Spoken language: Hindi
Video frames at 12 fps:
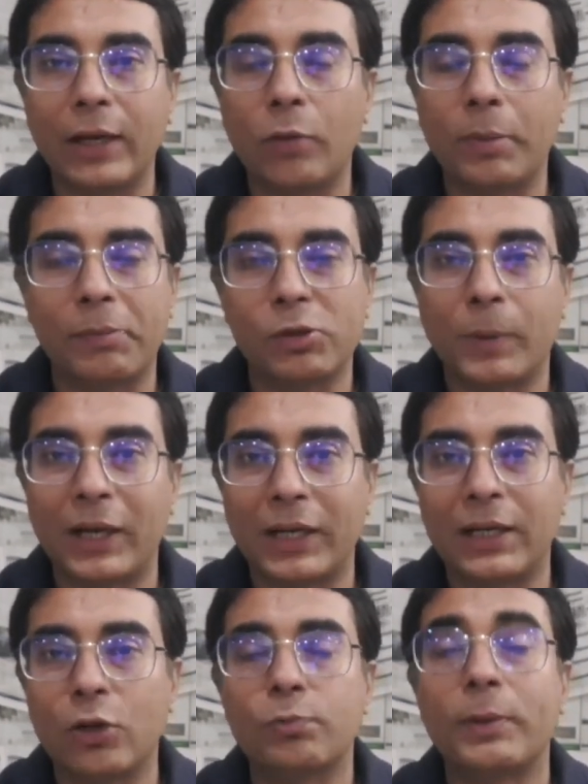ने और पीपल्स
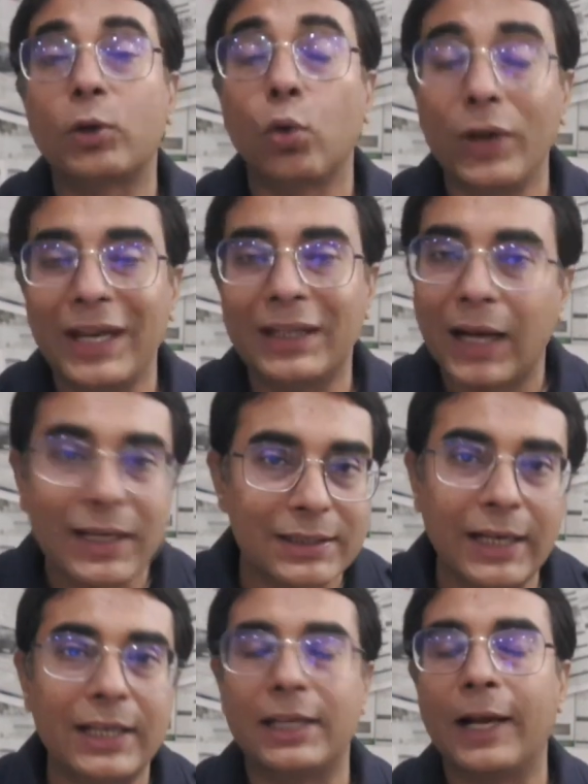पार्टी ने उस पर कोई
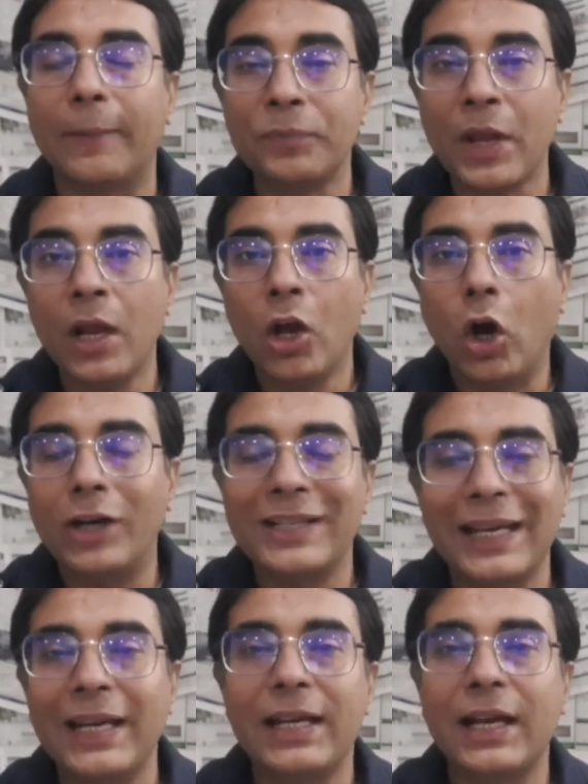एतराज नहीं किया और
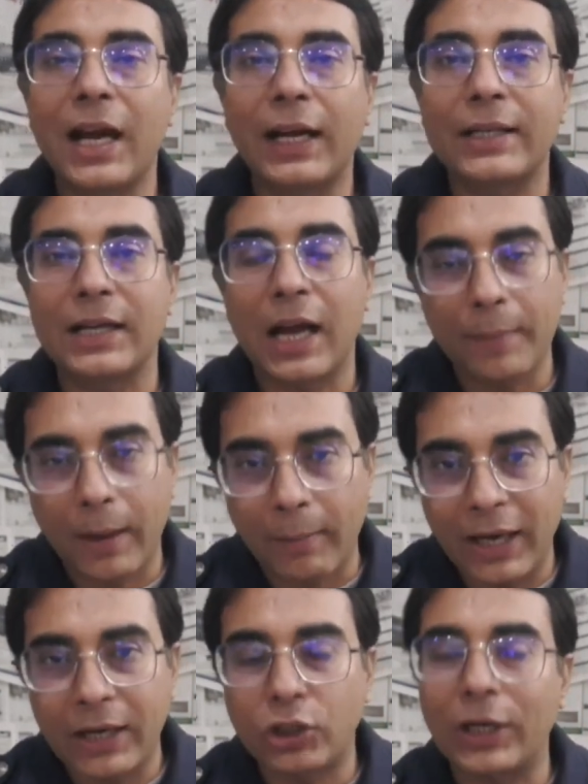ये नहीं कहा कि जनाब
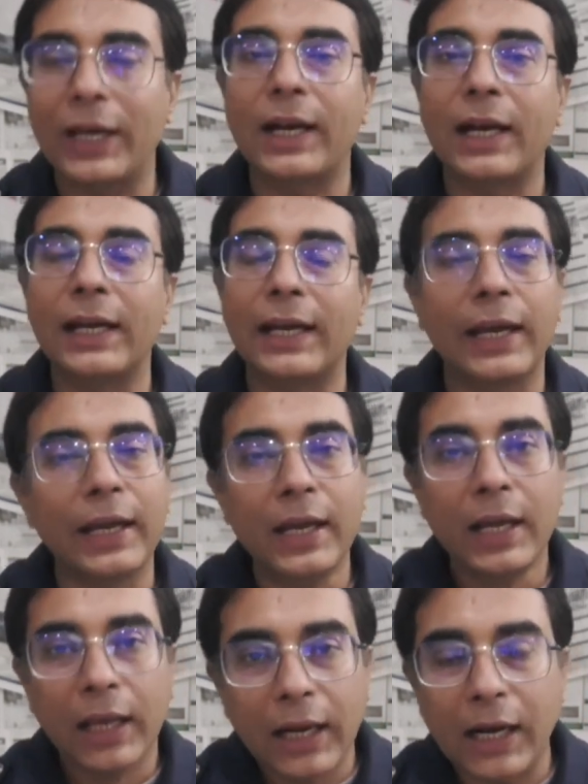हमारे शहर आए हैं
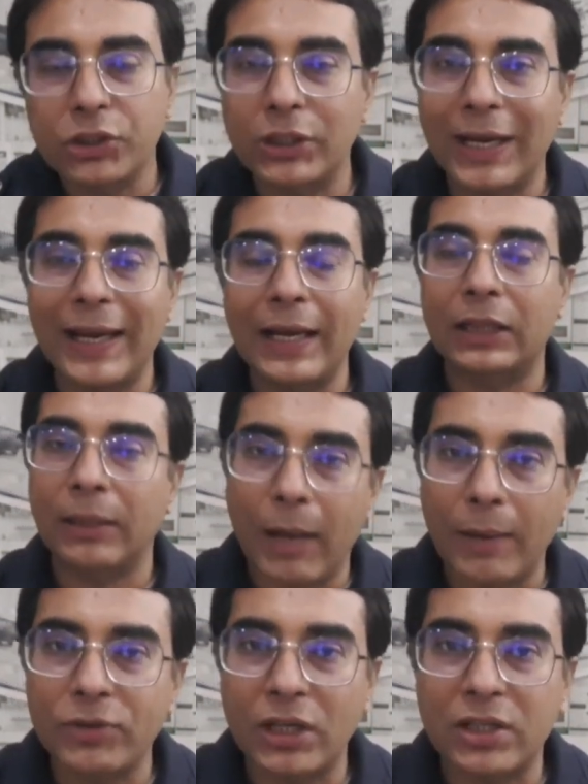कराची आए हैं
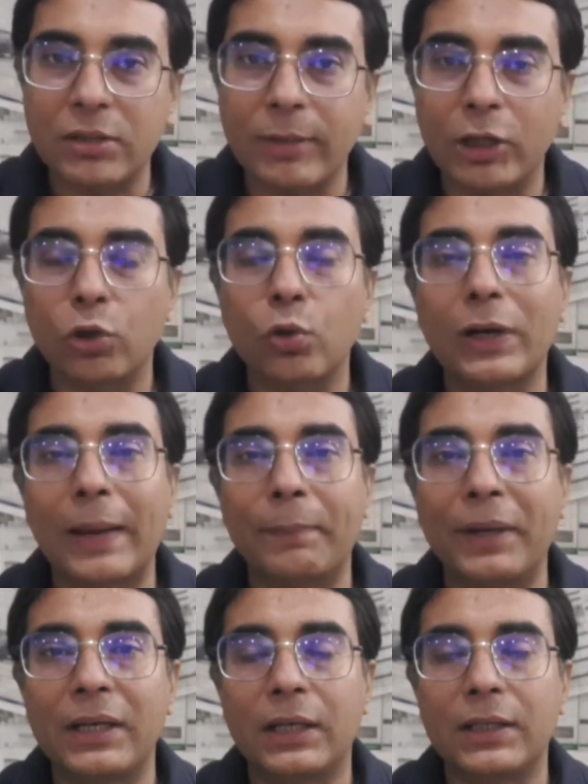तमाम सियासी जमातों को
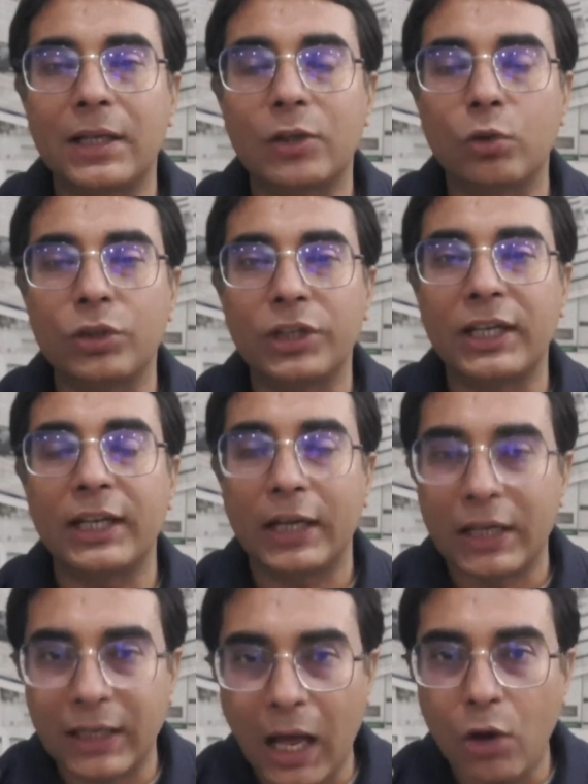कैंपेन की इजाजत होनी
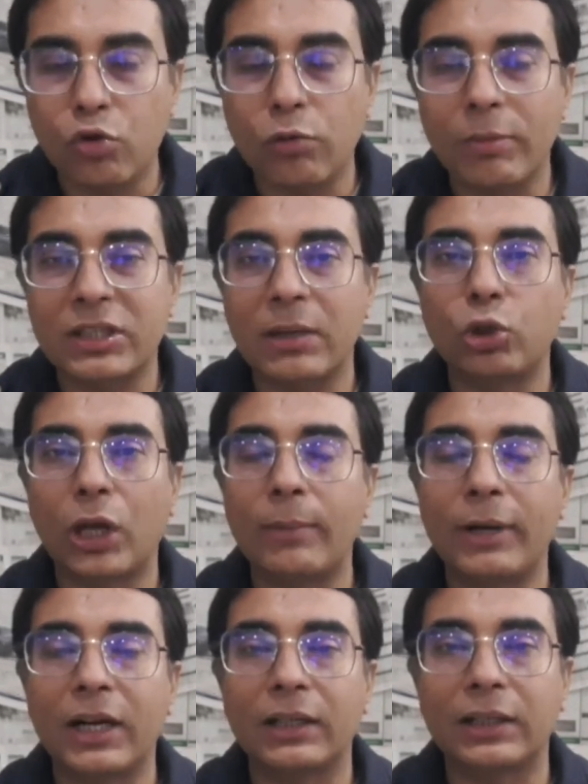चाहिए निगरान हुकूमत से
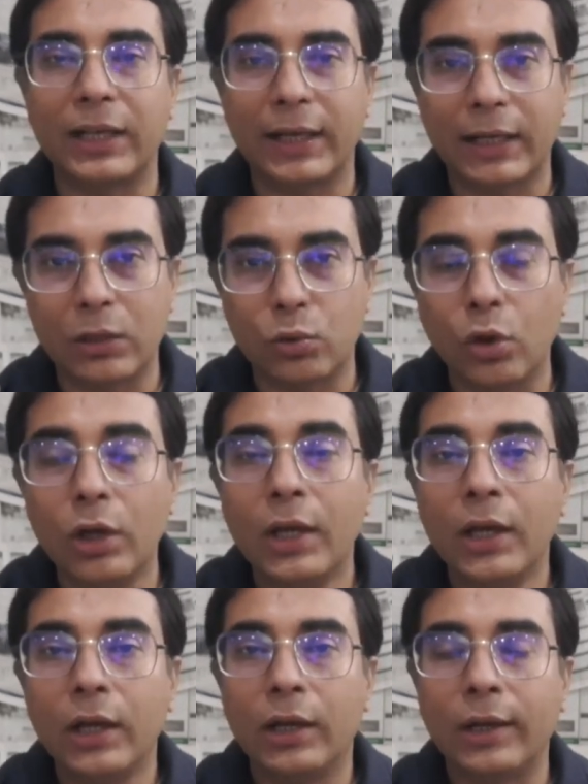मुतालबा करते हैं कि इनको
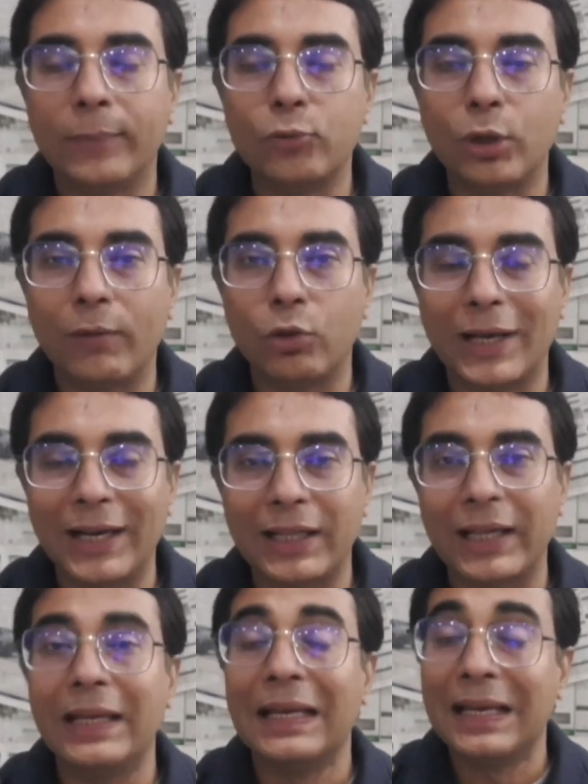जो है वो जाने
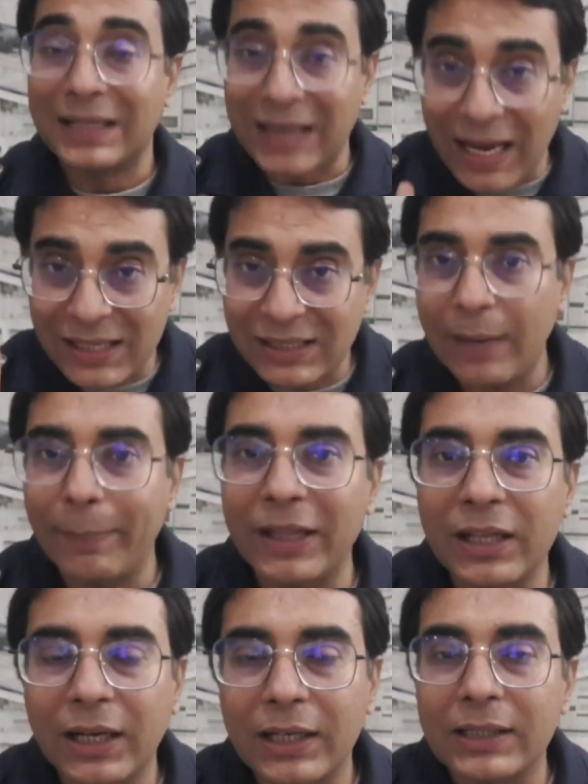दें रास्ते
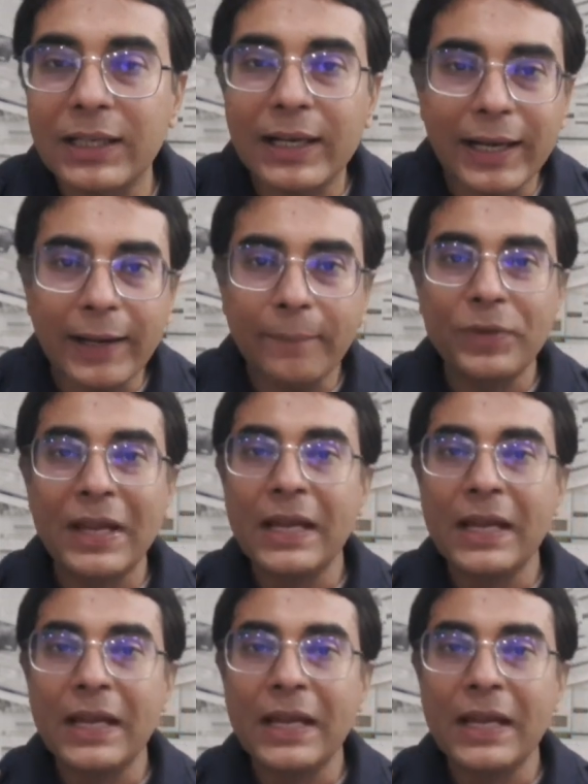बंद कर दिए गए